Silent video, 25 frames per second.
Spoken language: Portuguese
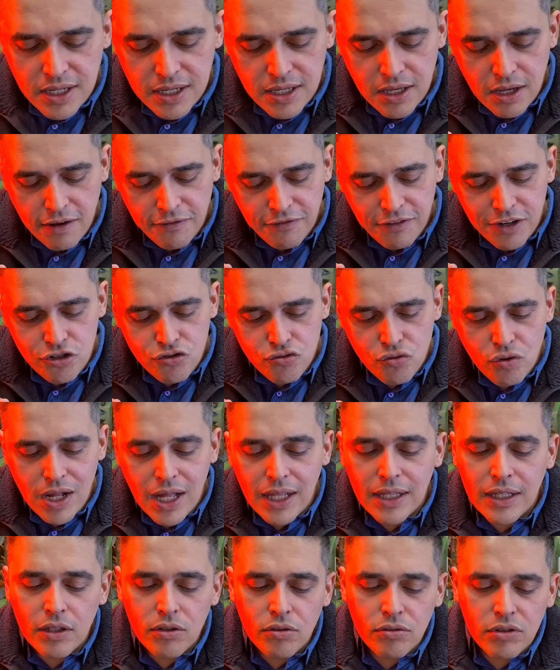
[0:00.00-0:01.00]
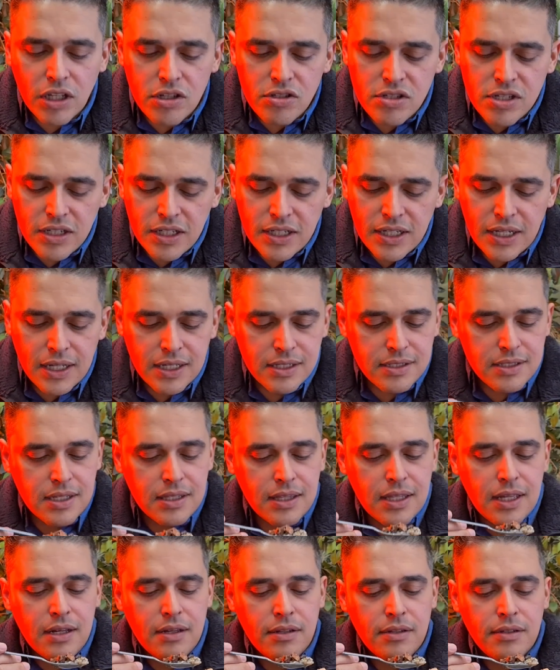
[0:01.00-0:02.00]
aqui é a feijoada, não tenho certeza,
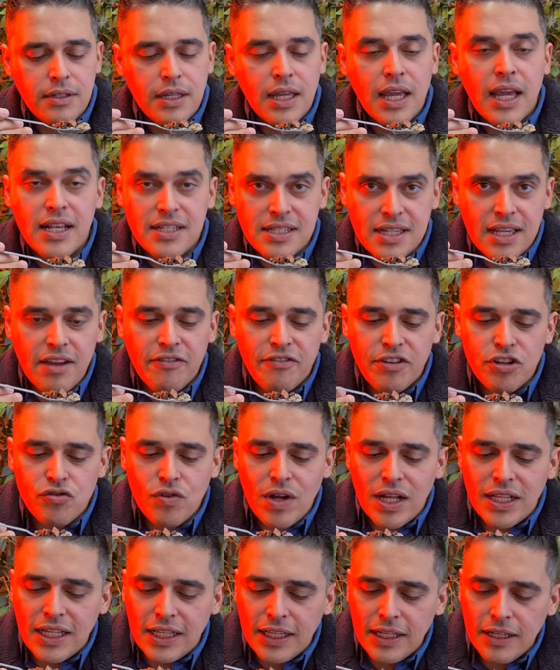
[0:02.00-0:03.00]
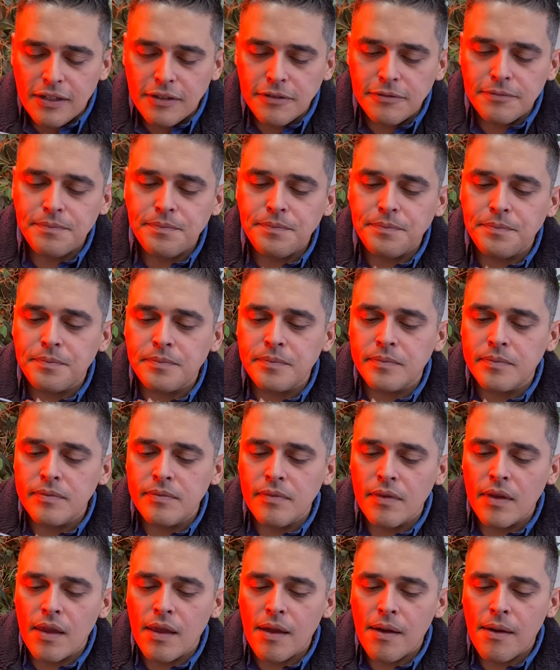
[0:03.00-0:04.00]
tá? Essa aqui é a feijoada, né? uhum.
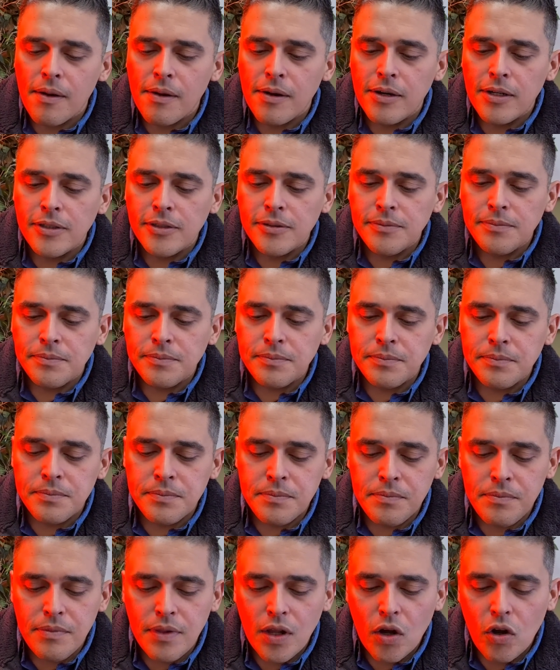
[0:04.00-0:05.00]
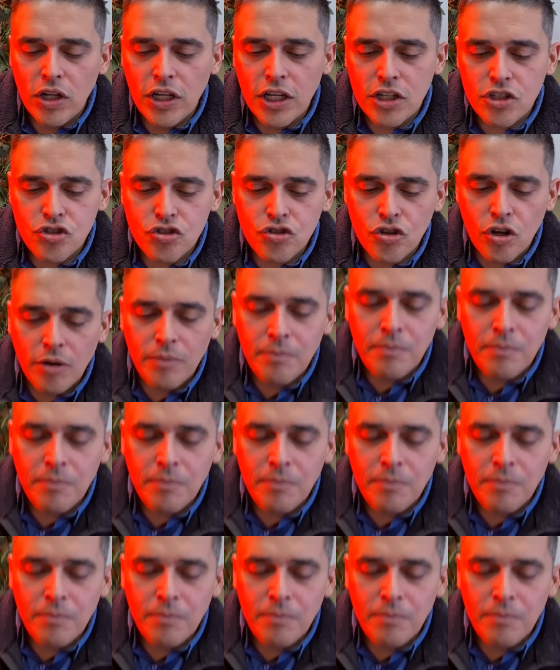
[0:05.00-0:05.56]
feijão é diferente. Uhum. Olha só.